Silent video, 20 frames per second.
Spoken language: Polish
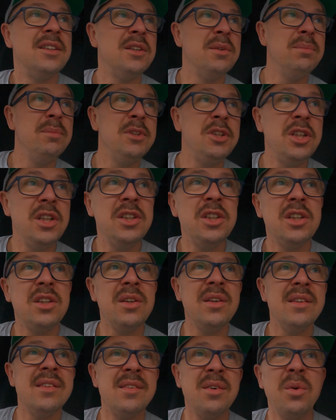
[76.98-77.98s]
Czy myślę, że
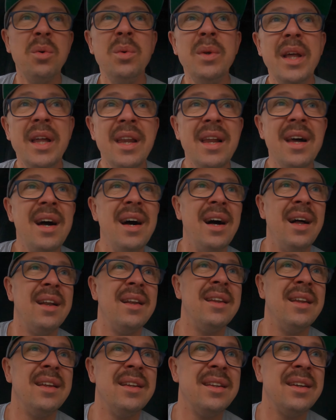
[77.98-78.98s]
to jest ogólnie
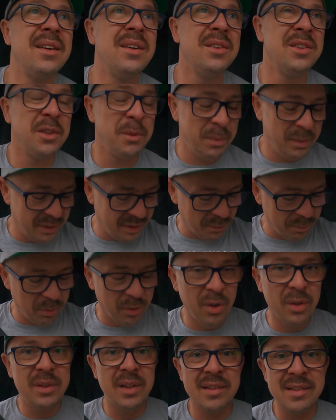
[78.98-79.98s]
realne, tylko żeby ta
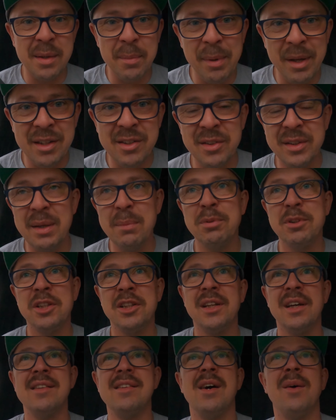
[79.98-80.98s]
pogoda za bardzo nie
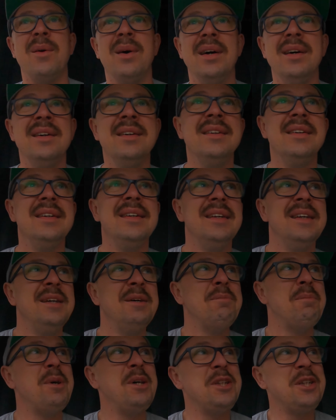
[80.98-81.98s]
przeszkadzała.
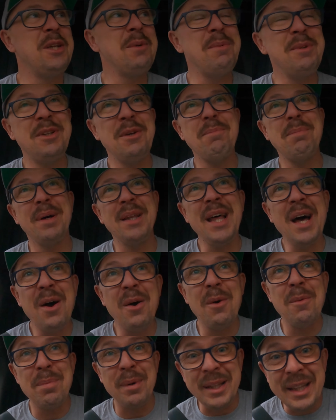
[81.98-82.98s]
Bo jeżeli będzie
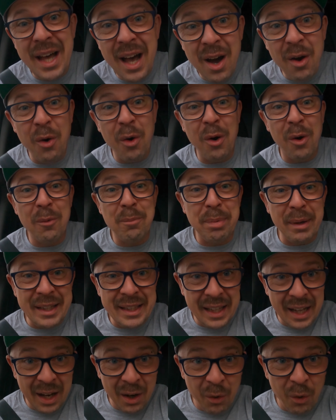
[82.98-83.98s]
padało, padało,
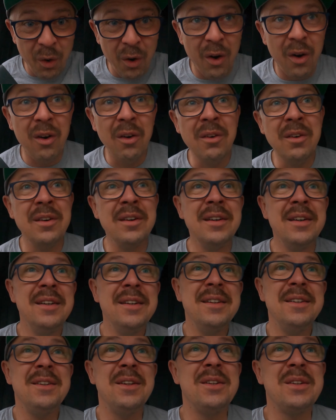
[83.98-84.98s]
padało,
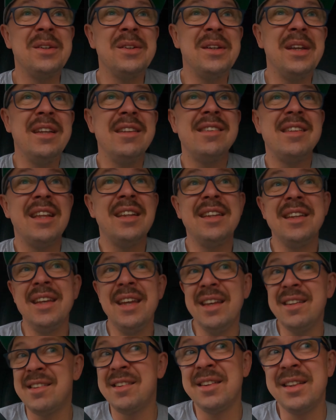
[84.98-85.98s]
no to niestety
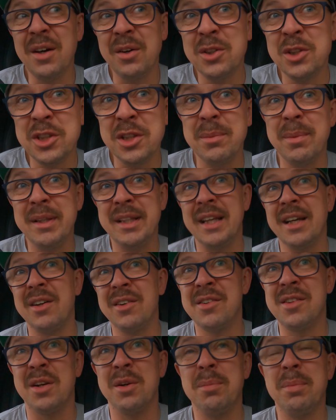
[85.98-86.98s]
nie zdążymy
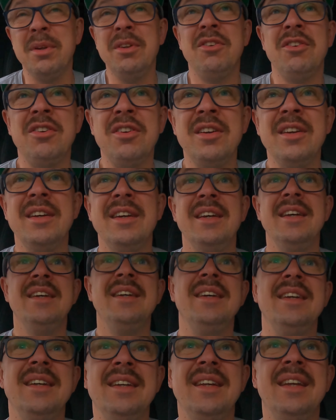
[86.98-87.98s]
tego zrobić.
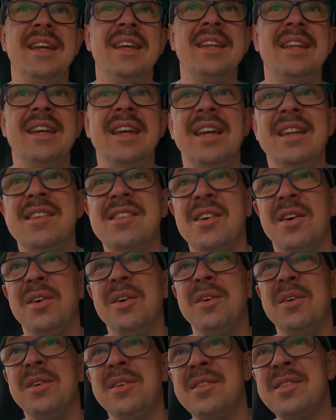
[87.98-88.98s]
Jedynie
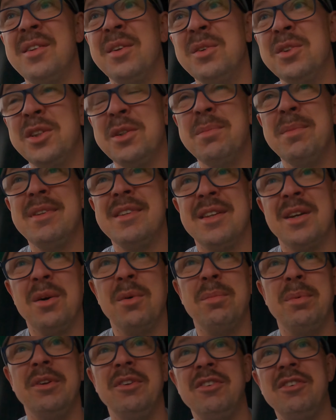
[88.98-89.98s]
co zdążymy
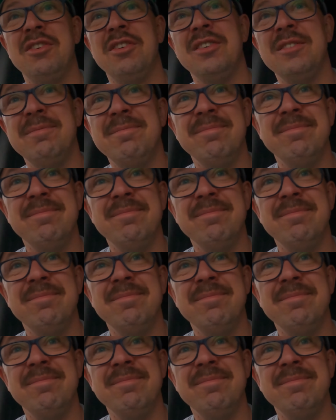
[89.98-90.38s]
zrobić.